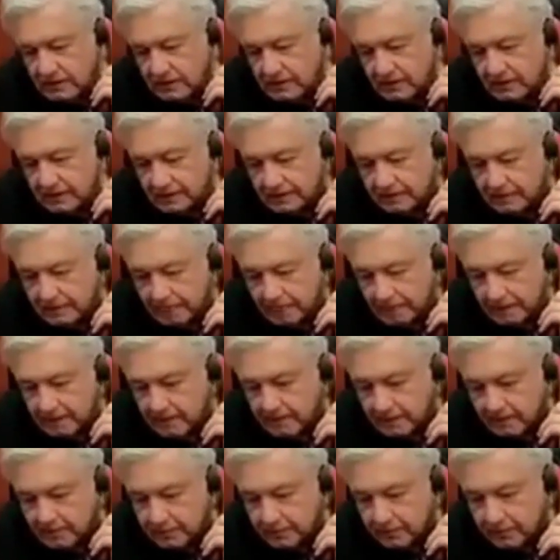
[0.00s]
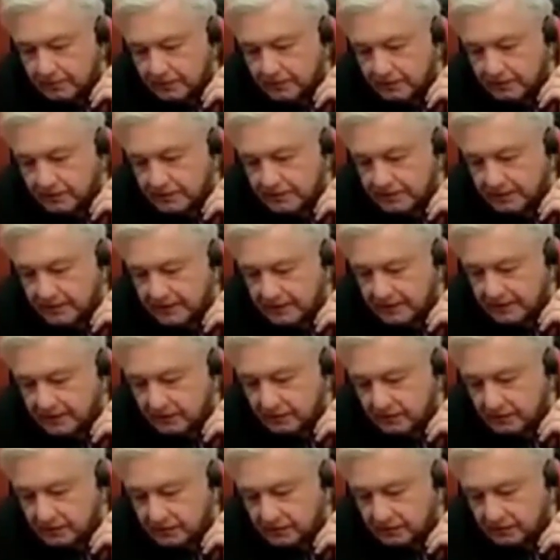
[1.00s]
hay reporte de
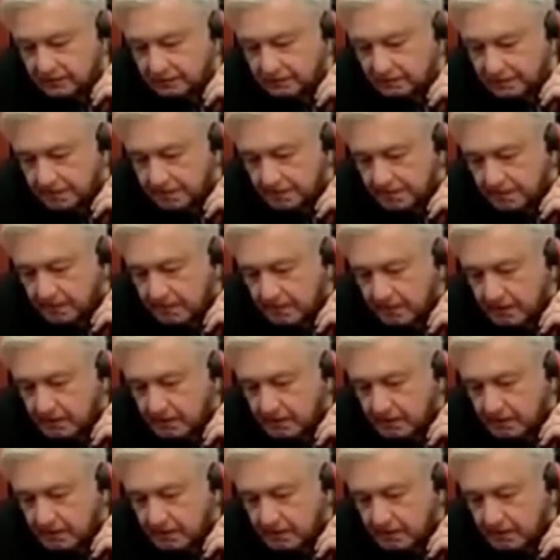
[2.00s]
daños, ¿no?